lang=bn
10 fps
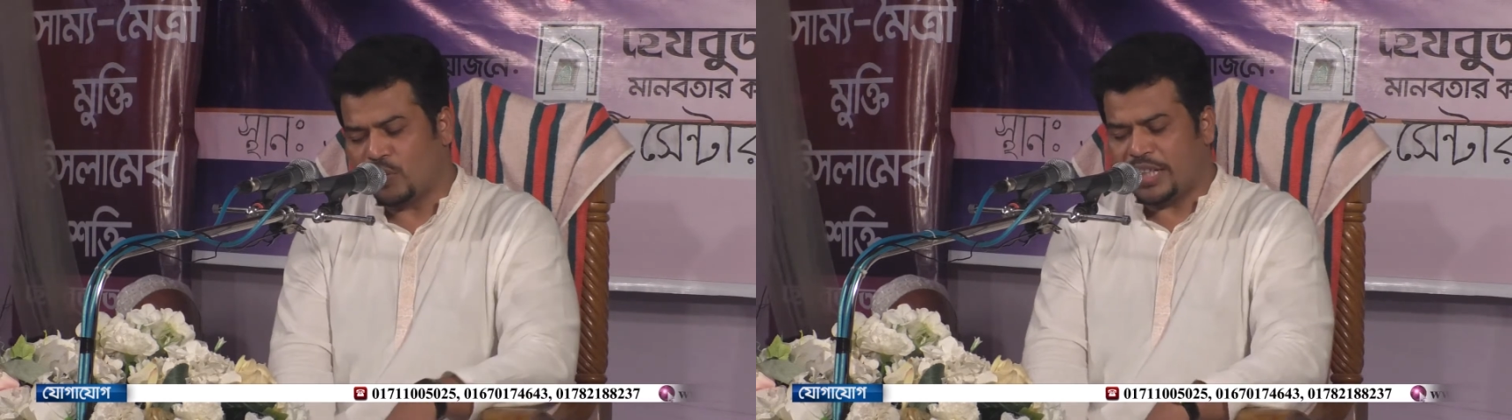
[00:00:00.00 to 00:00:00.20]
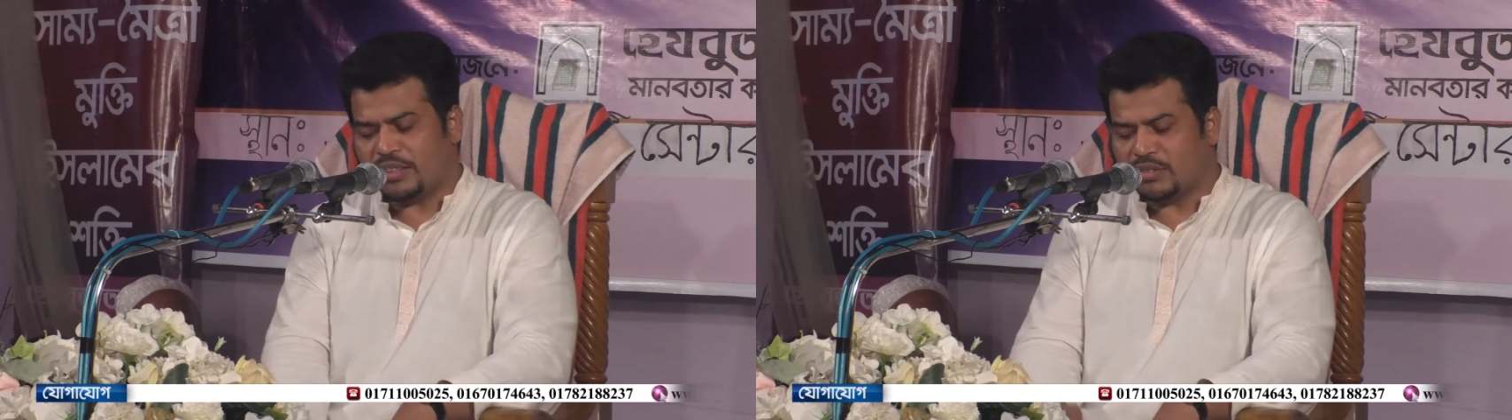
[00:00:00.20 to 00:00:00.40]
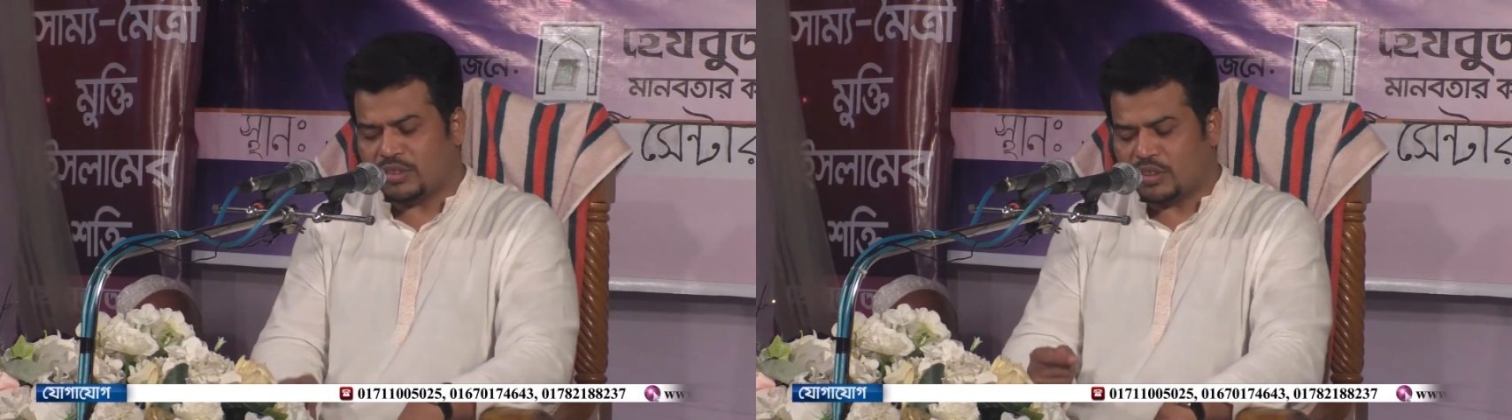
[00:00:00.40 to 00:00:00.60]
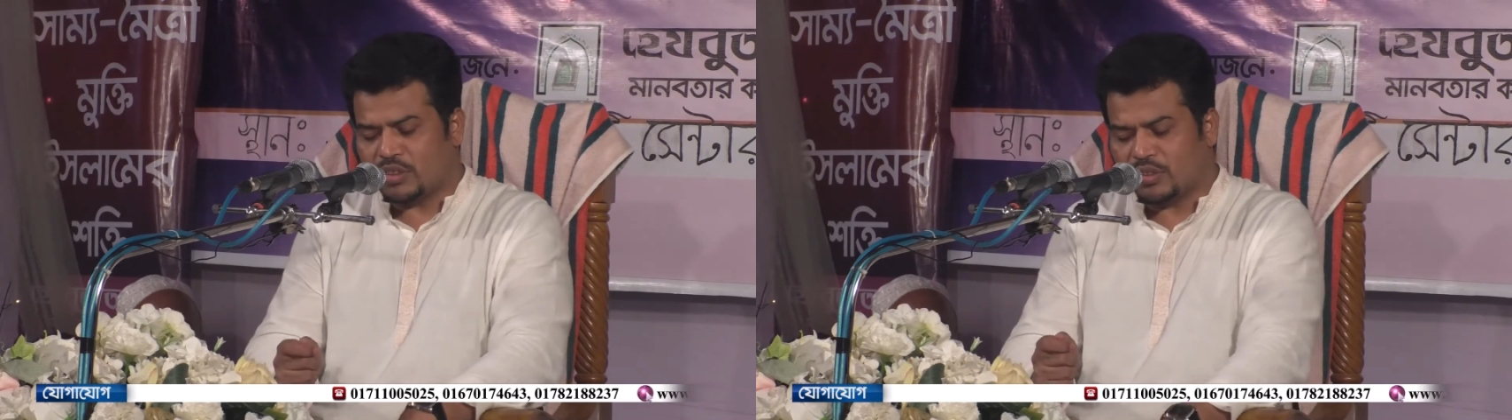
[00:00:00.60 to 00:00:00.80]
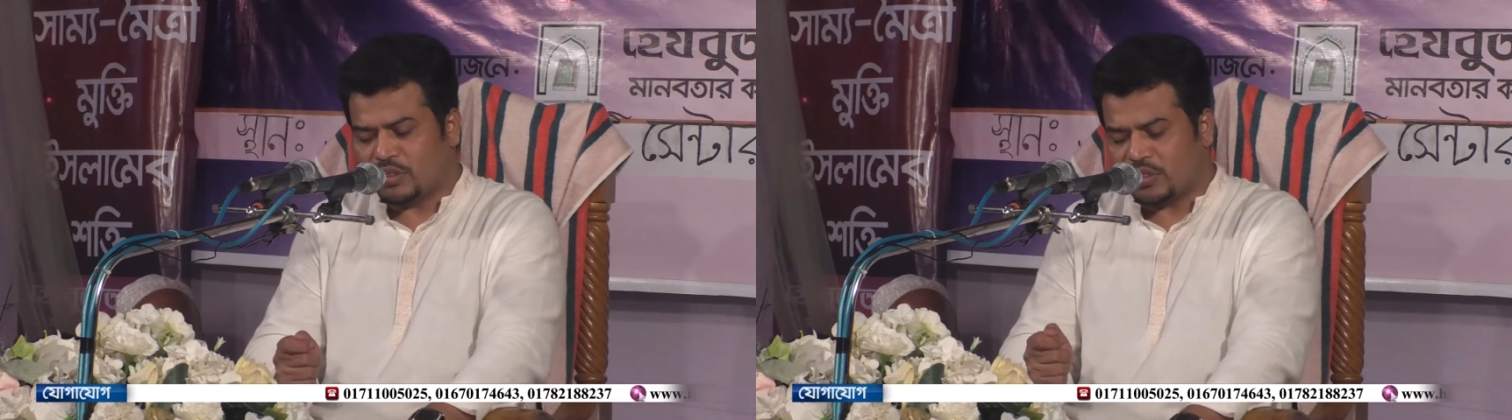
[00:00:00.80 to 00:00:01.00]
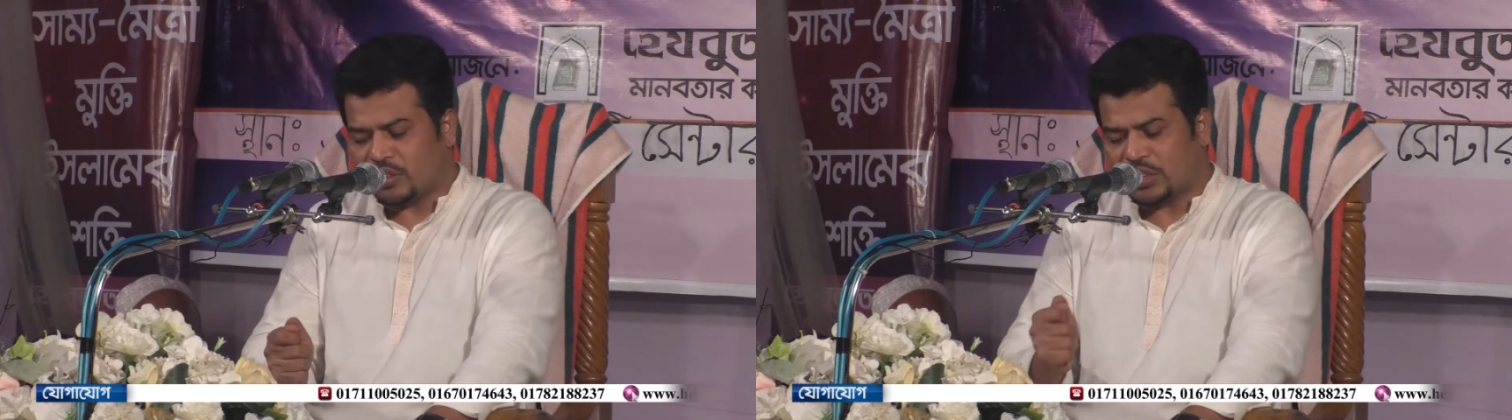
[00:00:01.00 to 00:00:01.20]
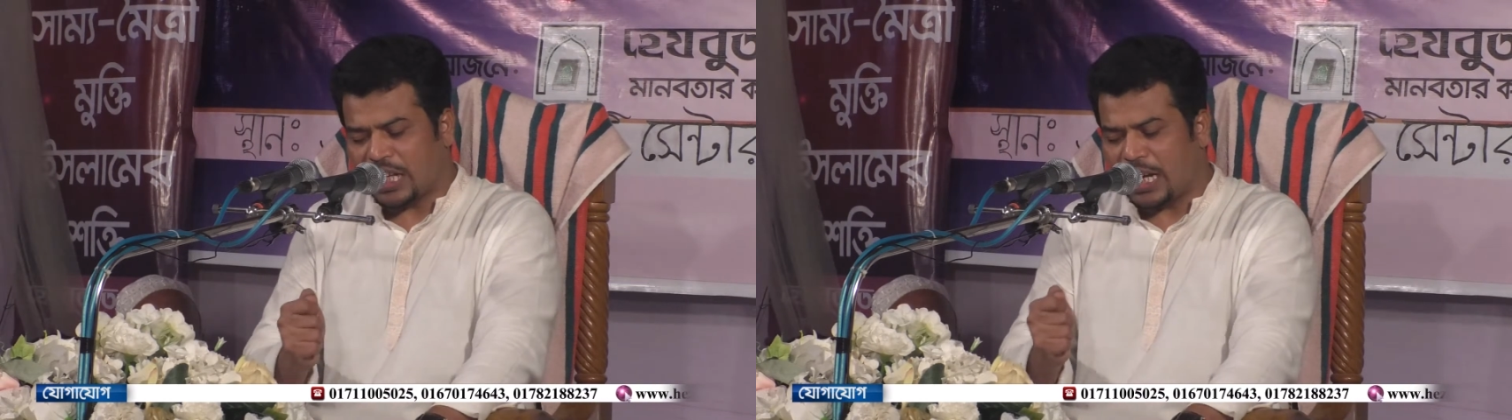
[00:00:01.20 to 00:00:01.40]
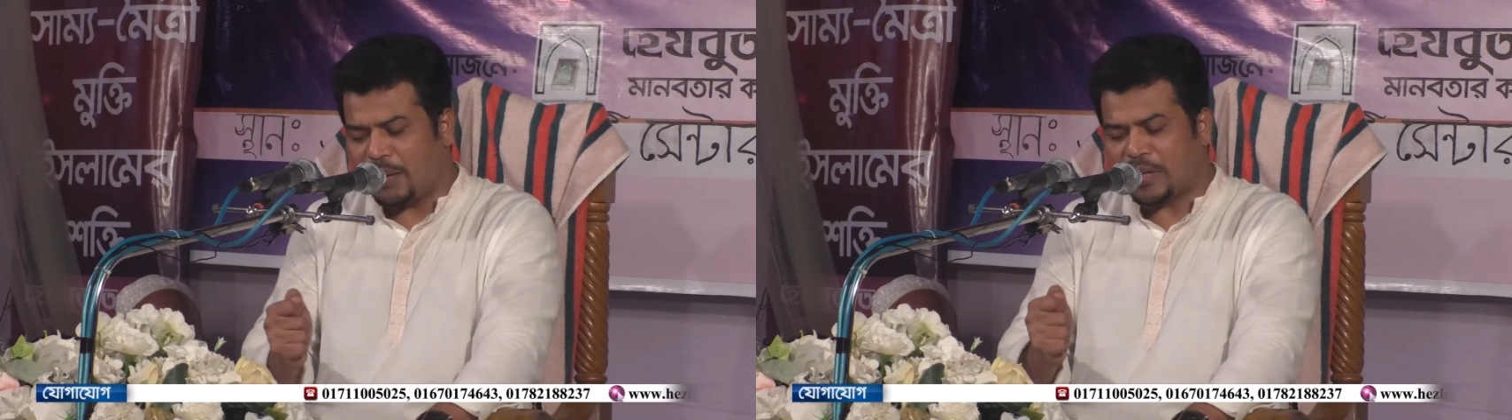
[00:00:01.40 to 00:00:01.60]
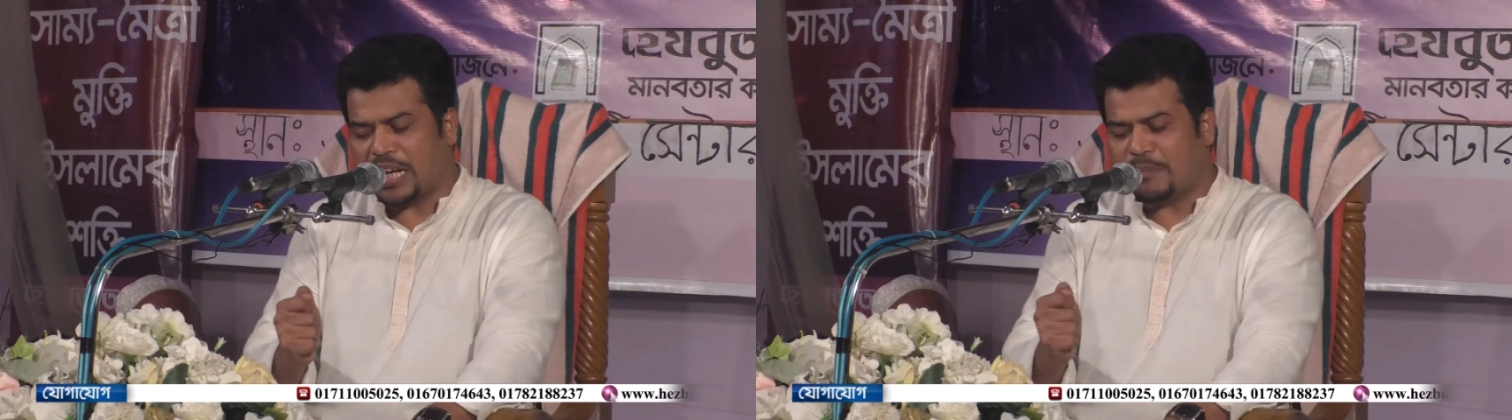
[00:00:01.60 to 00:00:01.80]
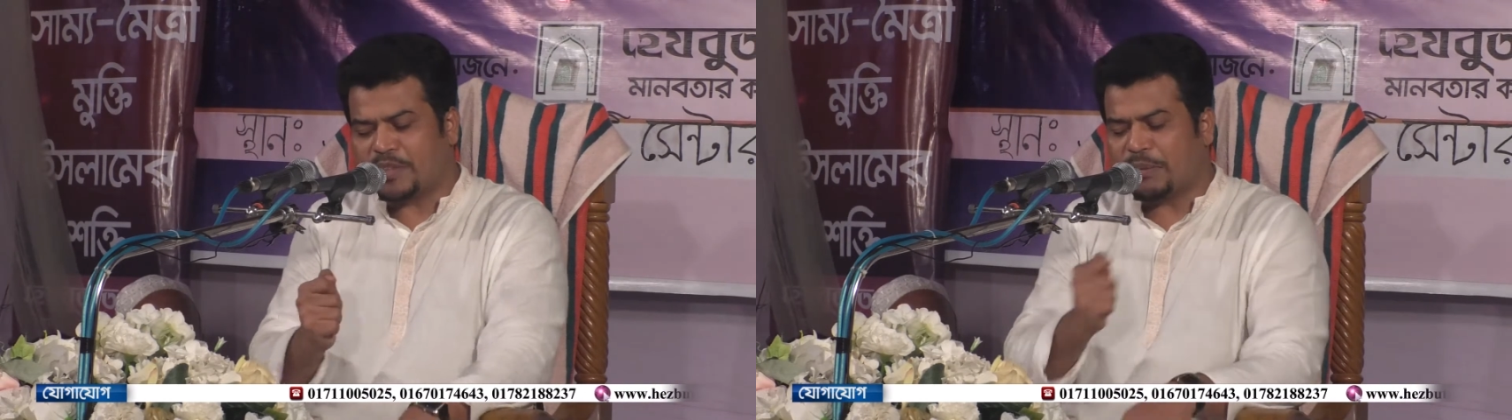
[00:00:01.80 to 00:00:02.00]
ওই সালাম
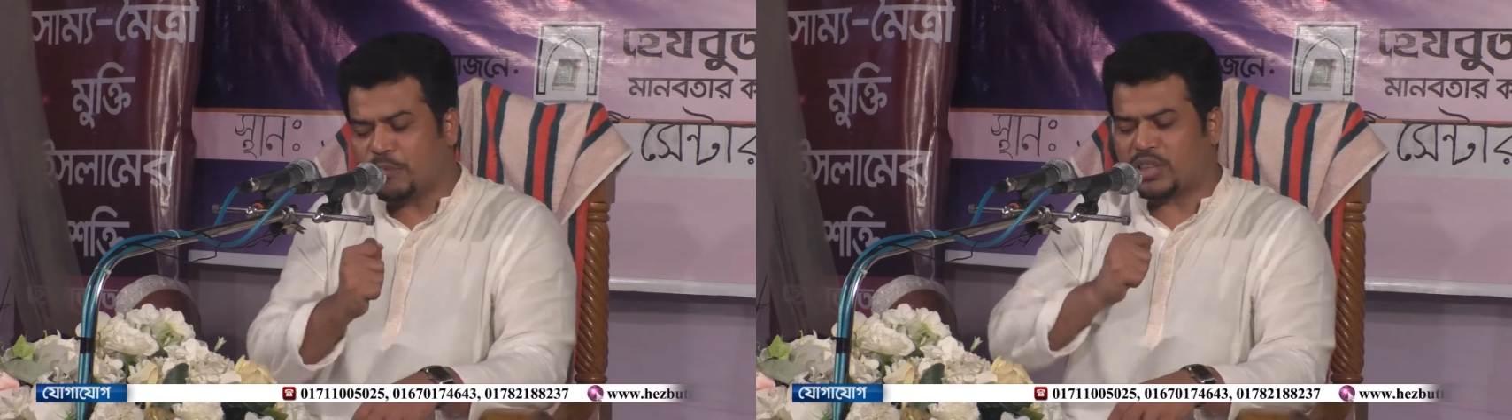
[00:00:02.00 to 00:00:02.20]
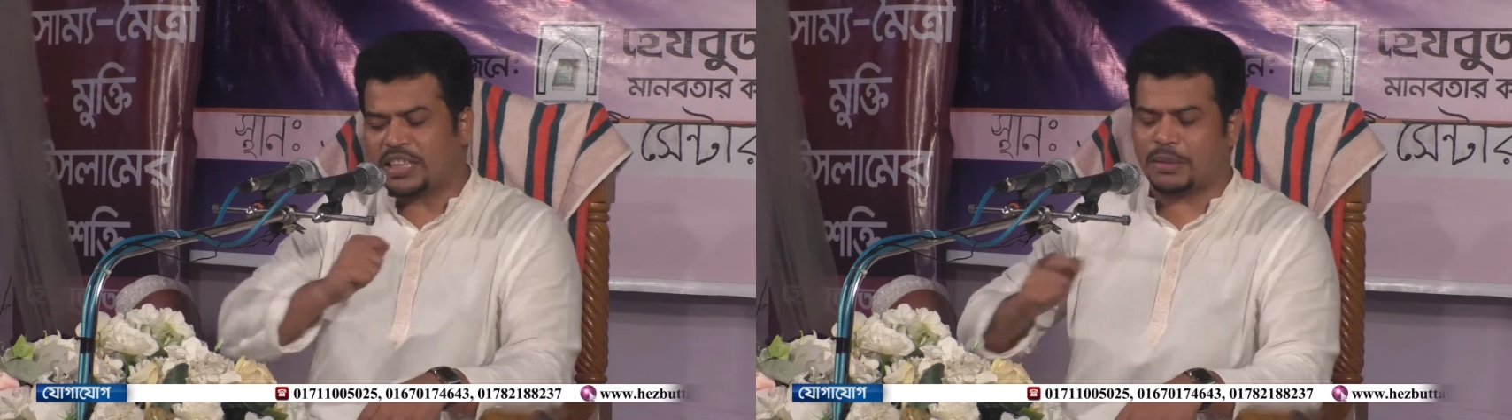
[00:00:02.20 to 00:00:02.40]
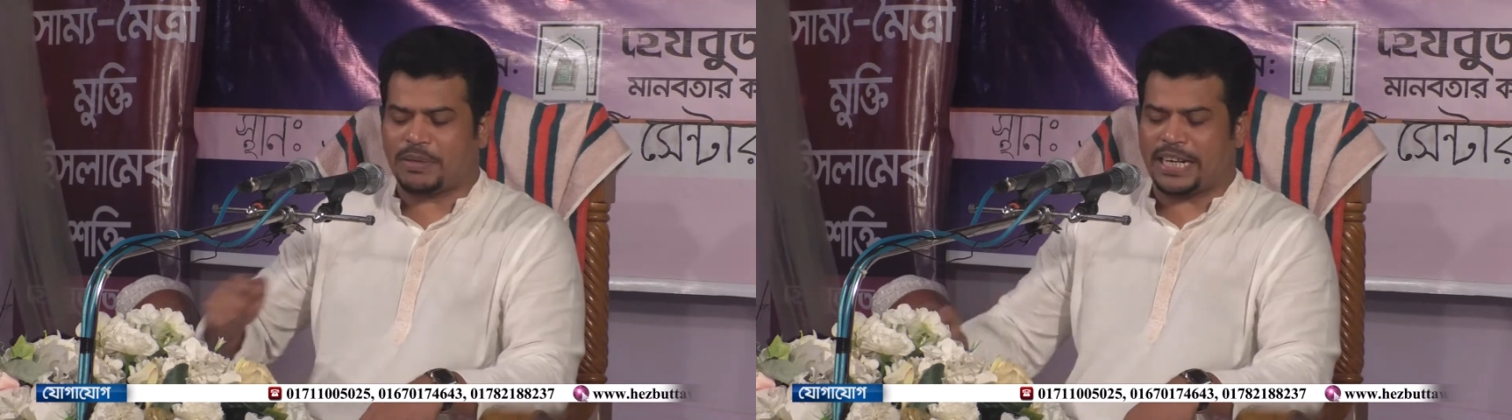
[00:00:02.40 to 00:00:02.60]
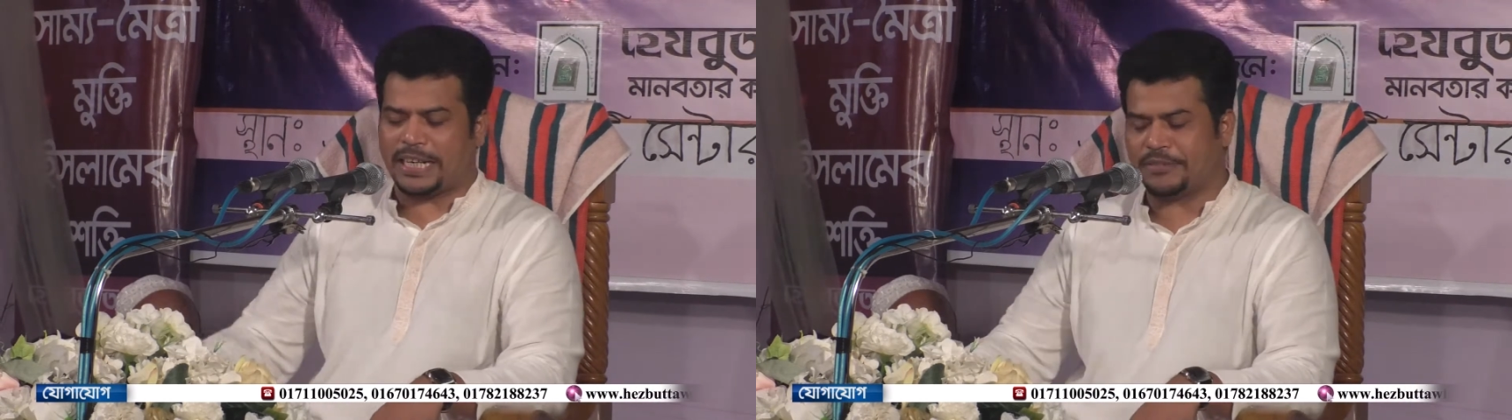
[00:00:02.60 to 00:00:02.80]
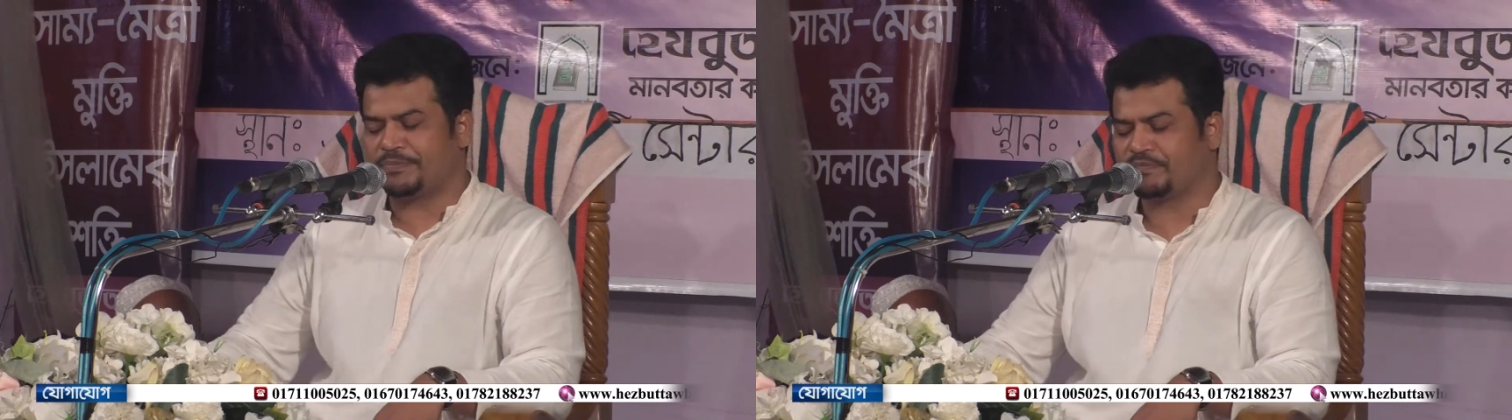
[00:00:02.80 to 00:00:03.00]
কালাম ঠিক মতো দিতে পারে না